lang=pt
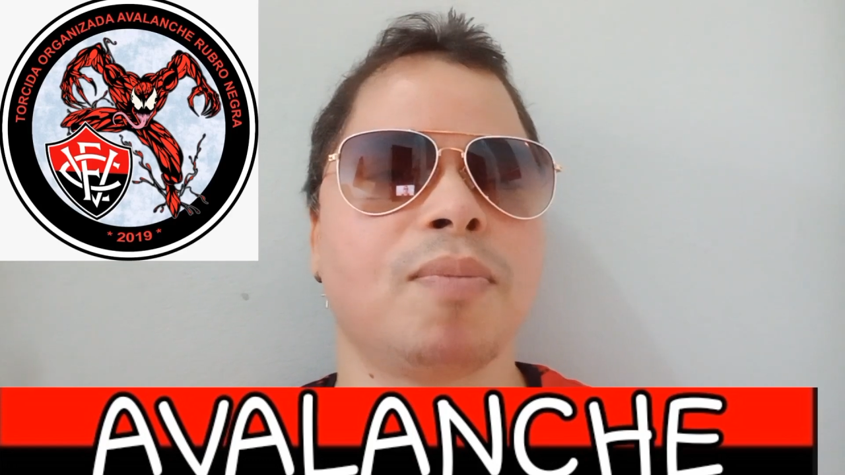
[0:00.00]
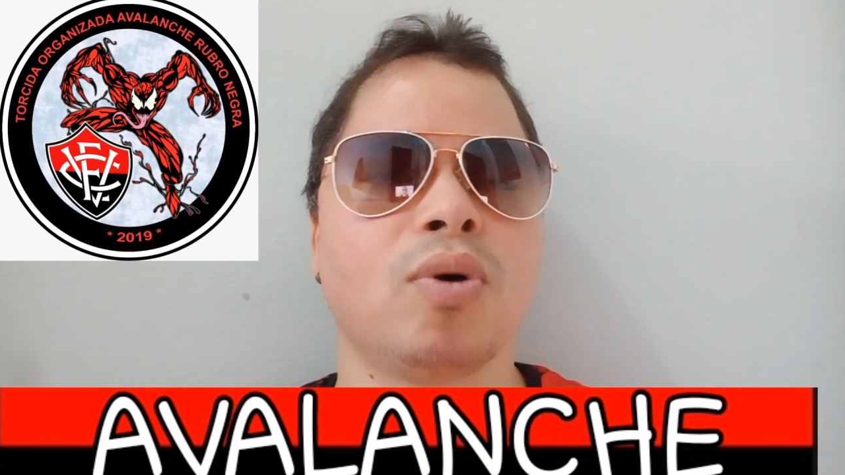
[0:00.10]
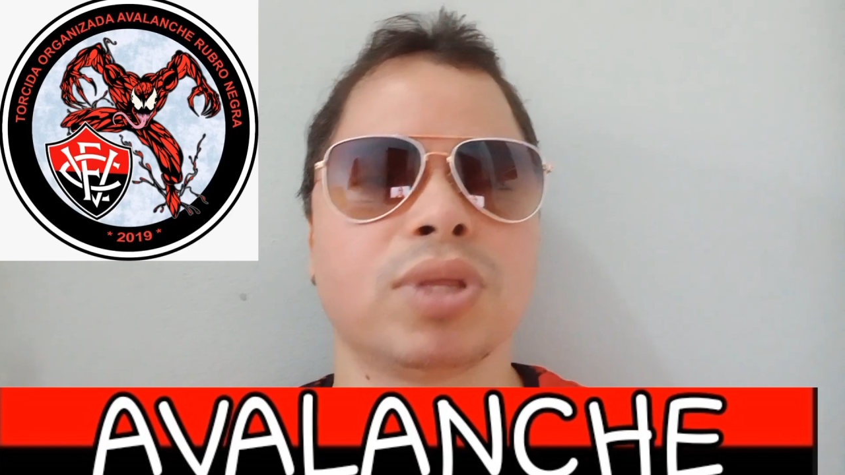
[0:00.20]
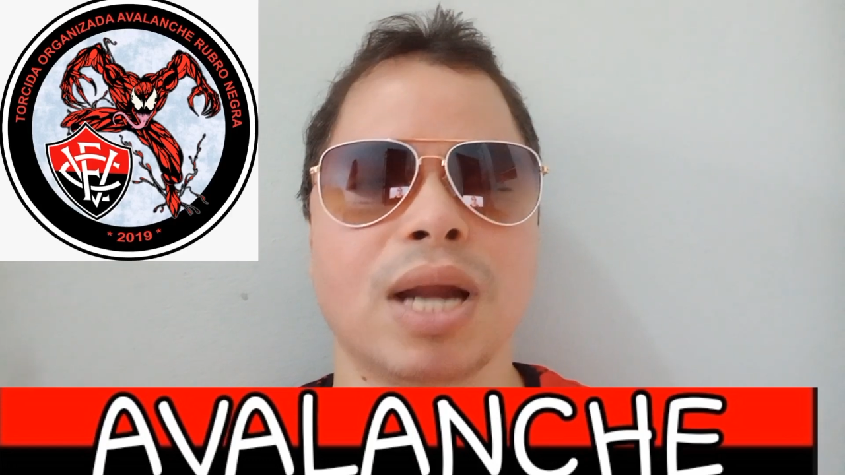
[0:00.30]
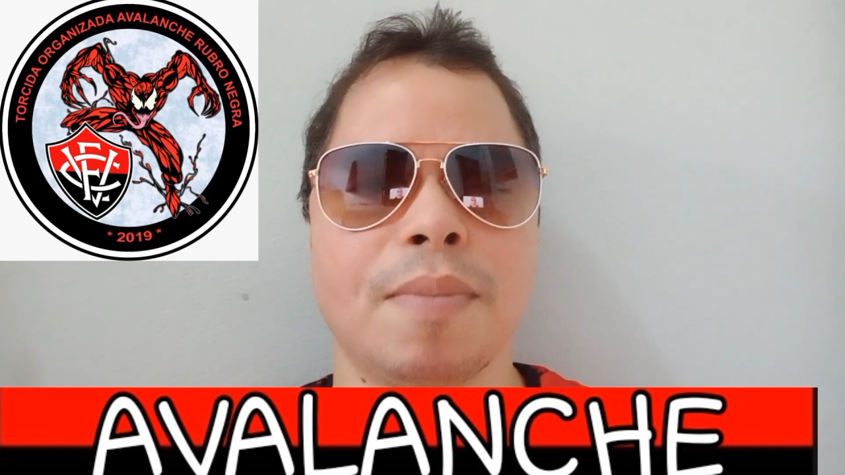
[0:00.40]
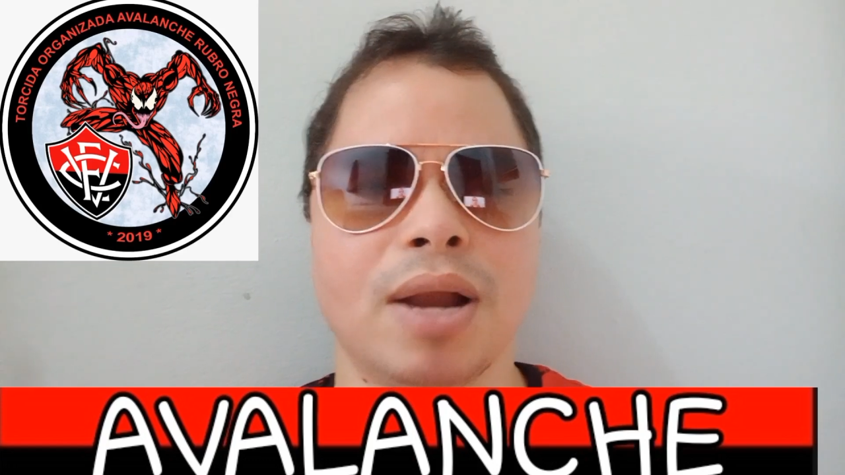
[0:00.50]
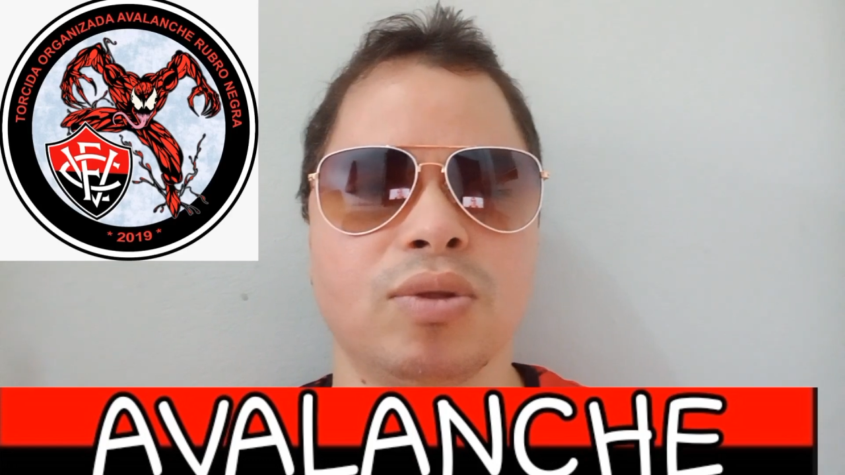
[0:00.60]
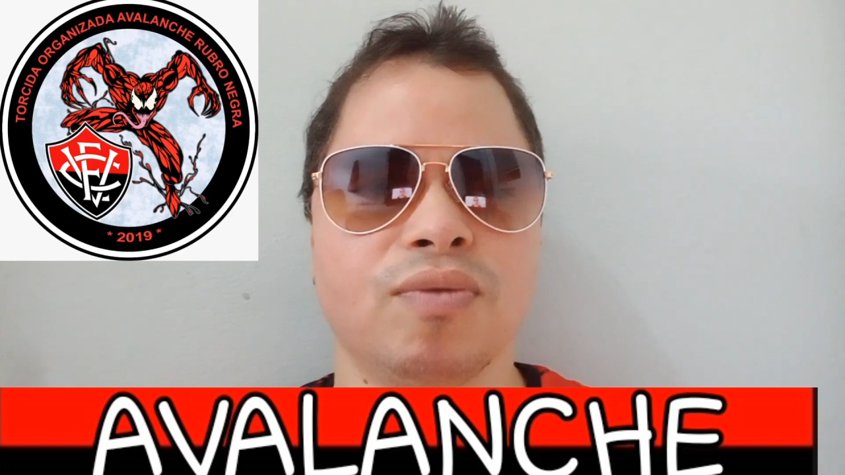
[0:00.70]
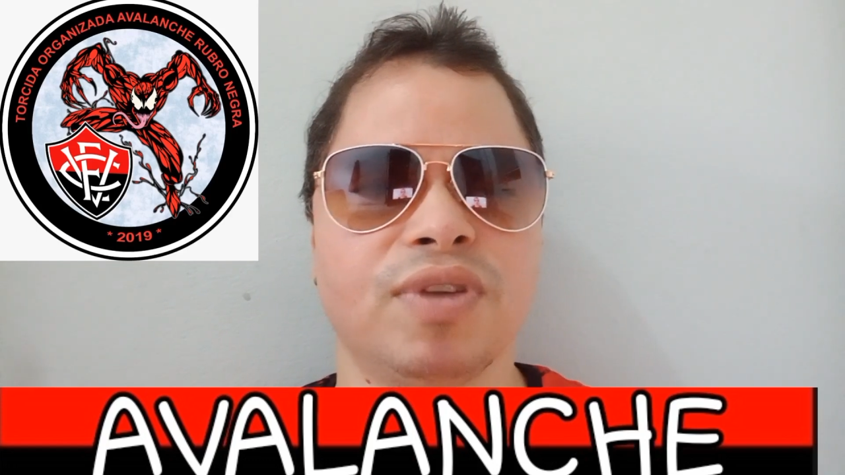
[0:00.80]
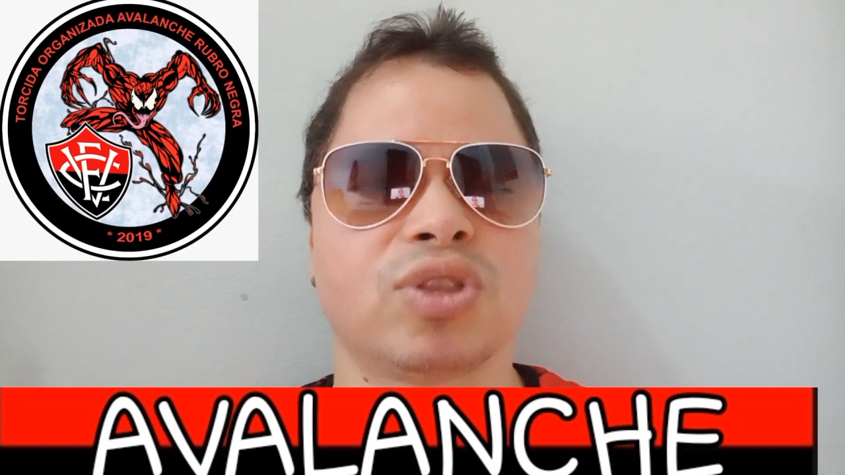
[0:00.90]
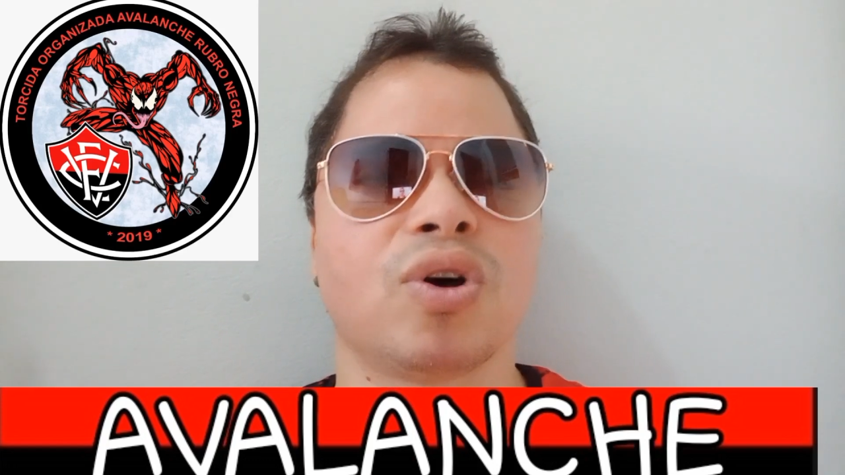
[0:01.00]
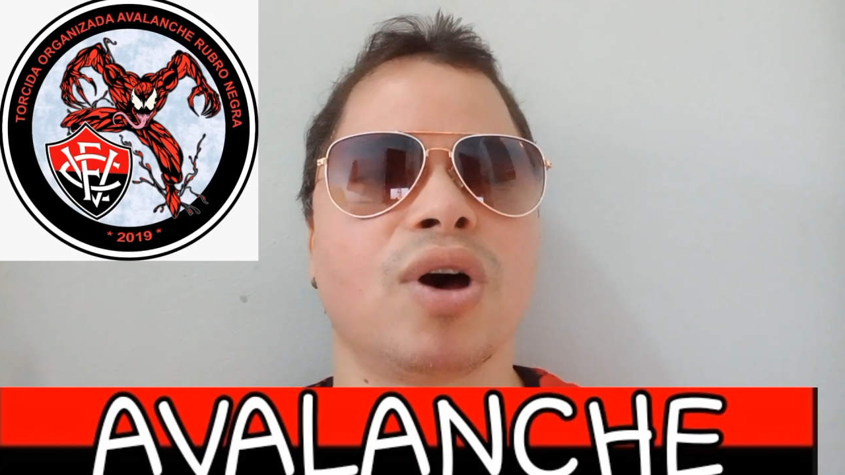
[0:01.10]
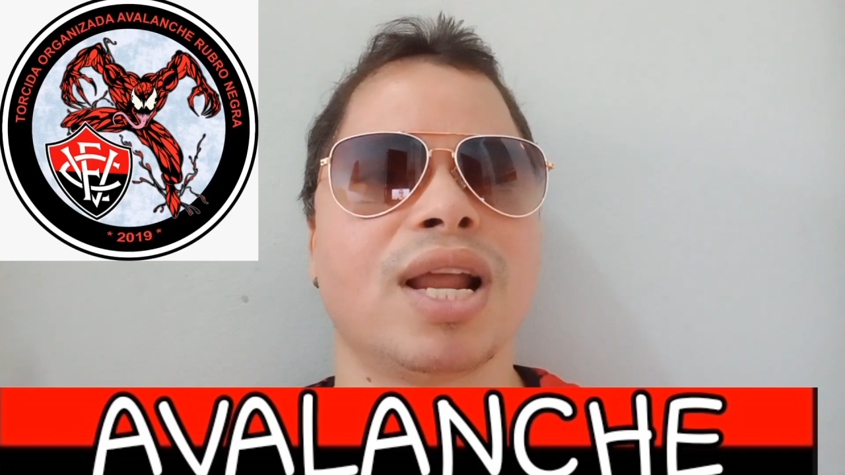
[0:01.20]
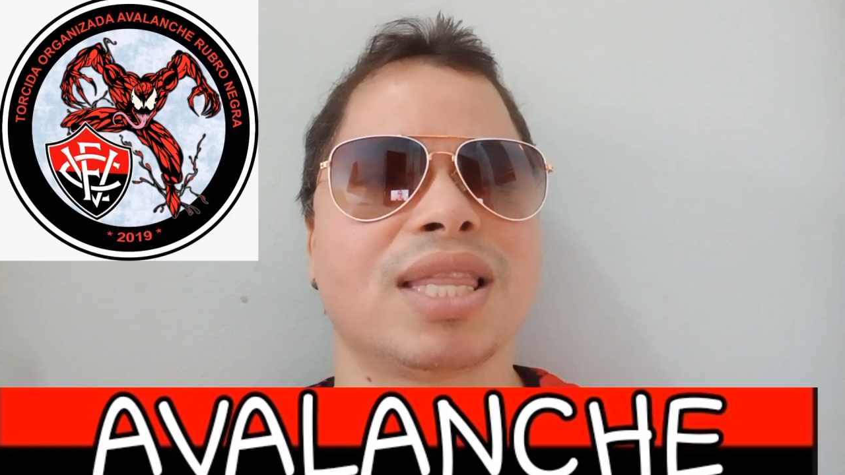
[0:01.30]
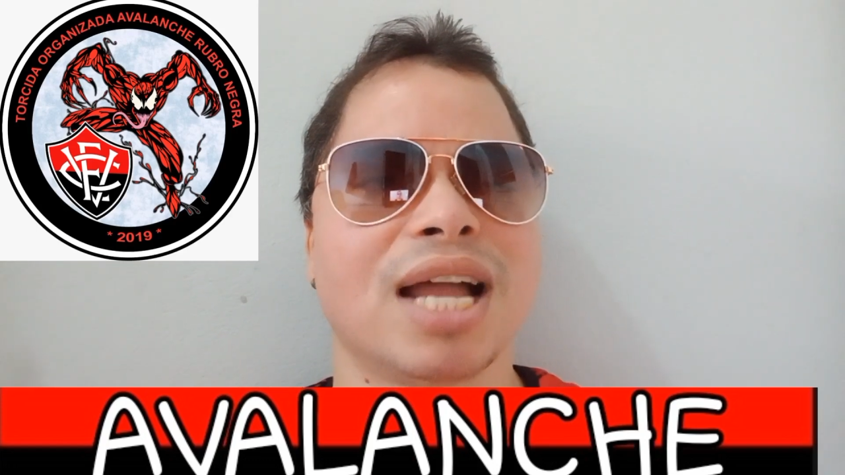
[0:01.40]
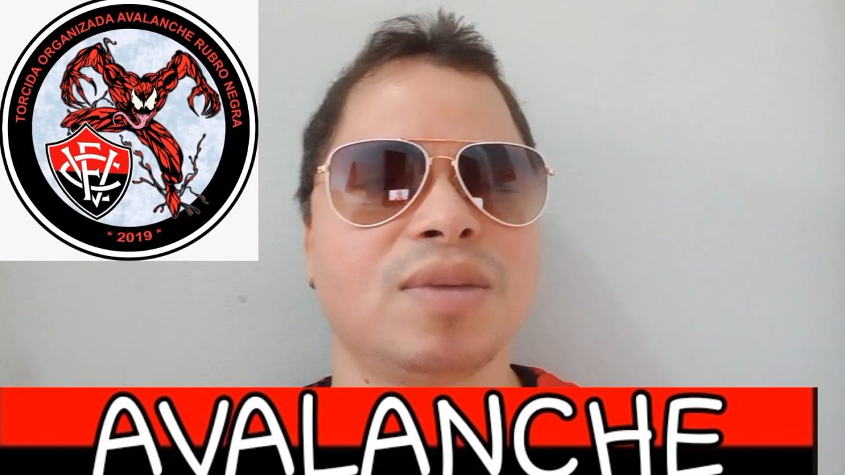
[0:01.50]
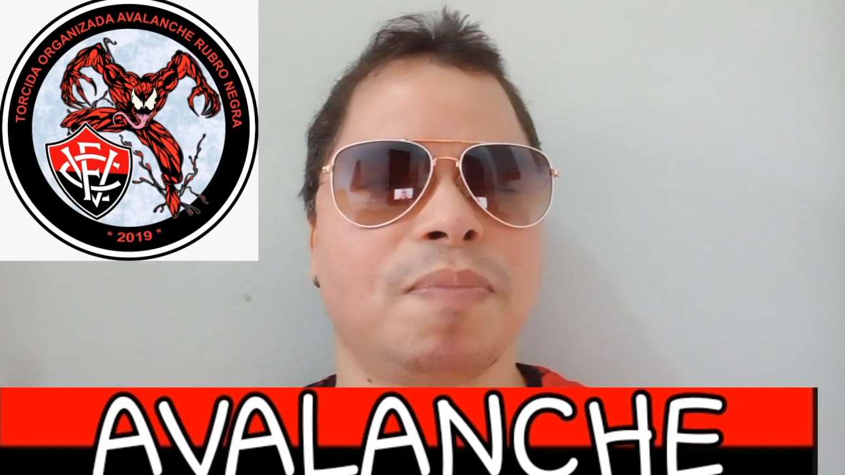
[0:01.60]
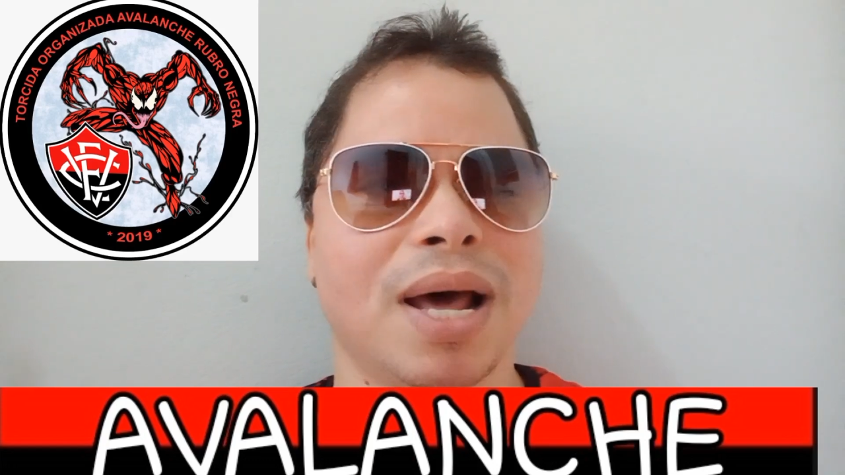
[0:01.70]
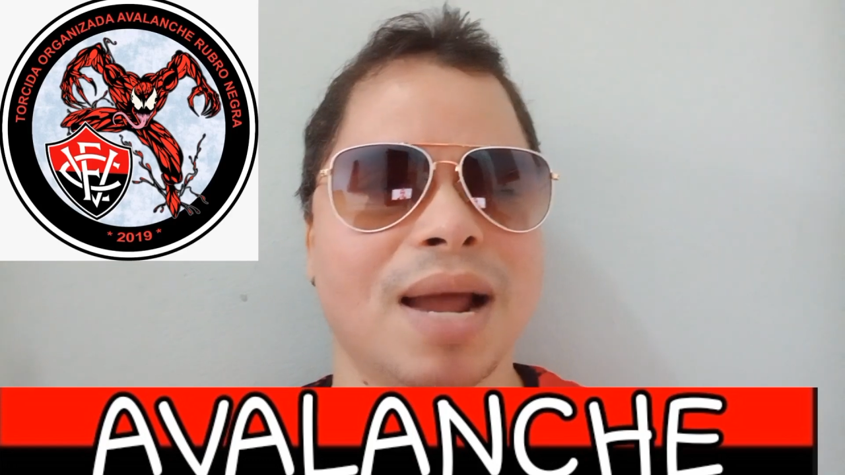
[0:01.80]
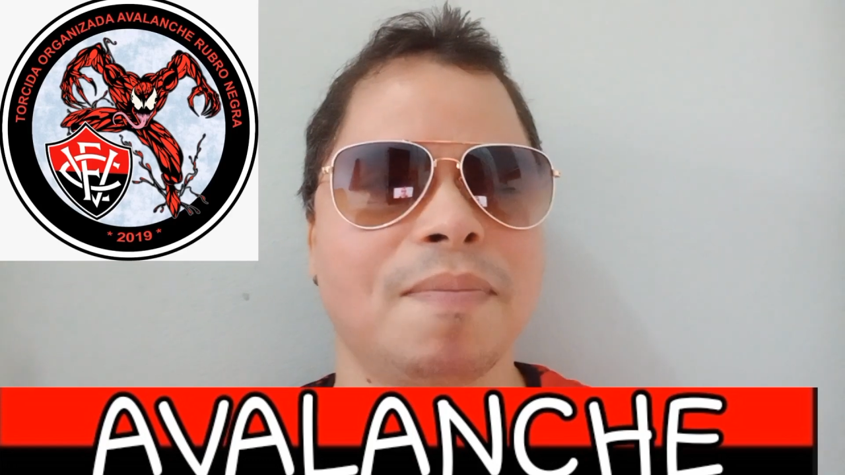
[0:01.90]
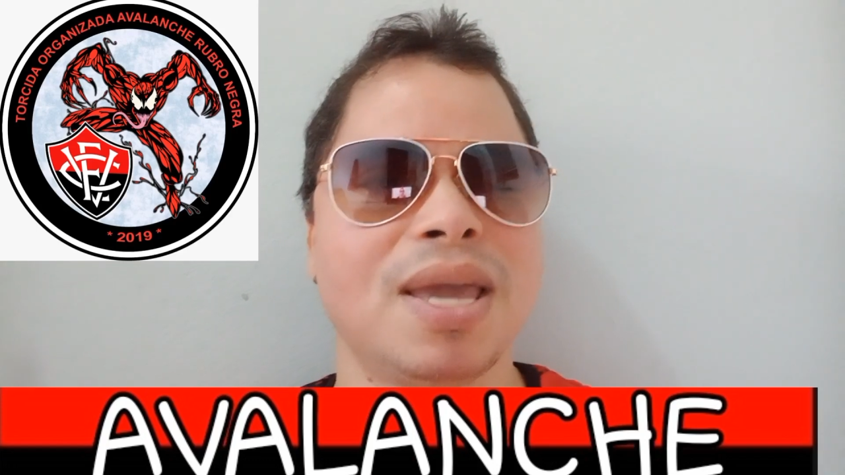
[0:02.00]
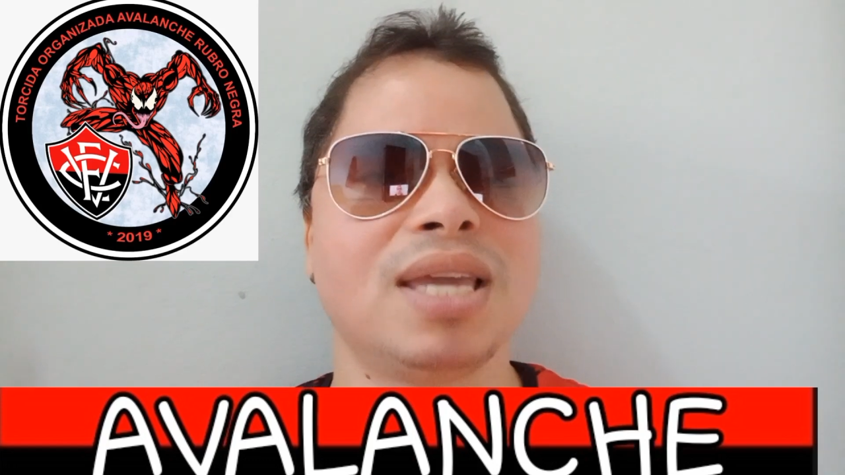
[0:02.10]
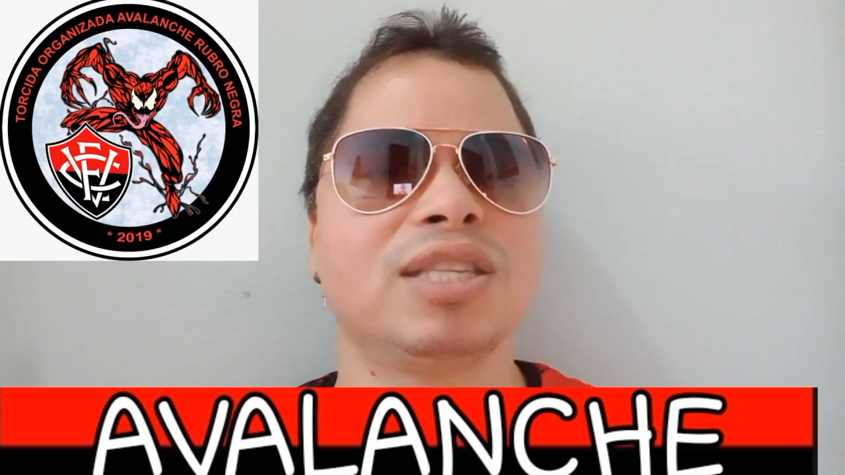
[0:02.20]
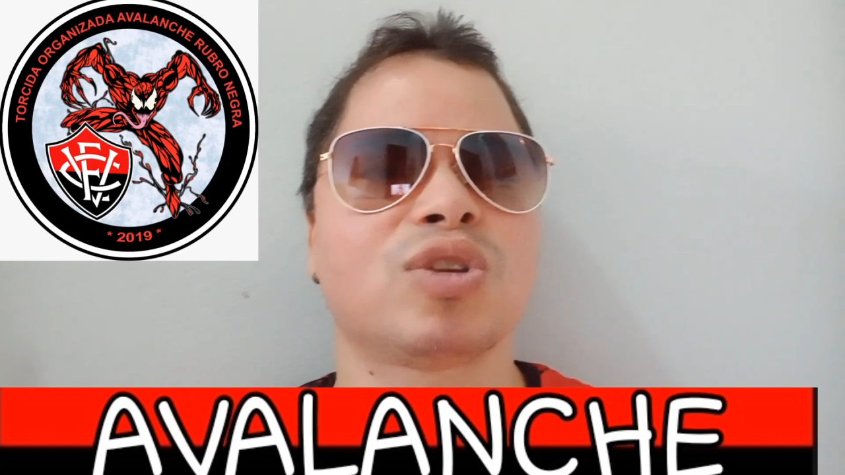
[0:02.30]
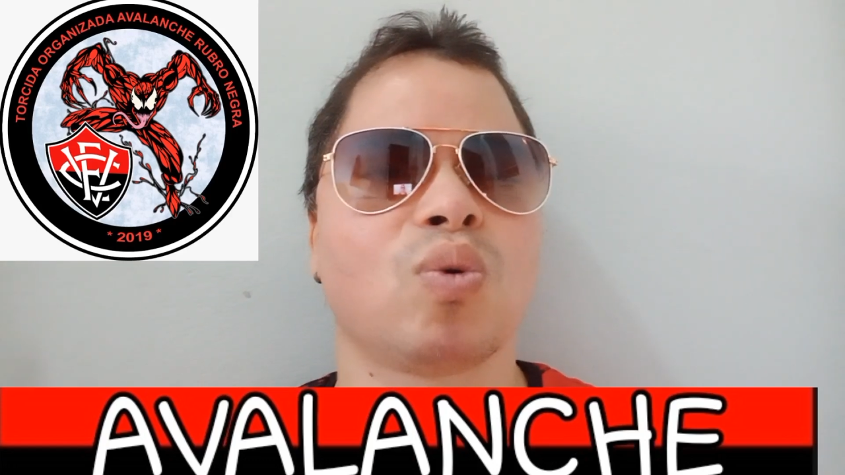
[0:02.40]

Bom trabalho do Vitória, tá de parabéns.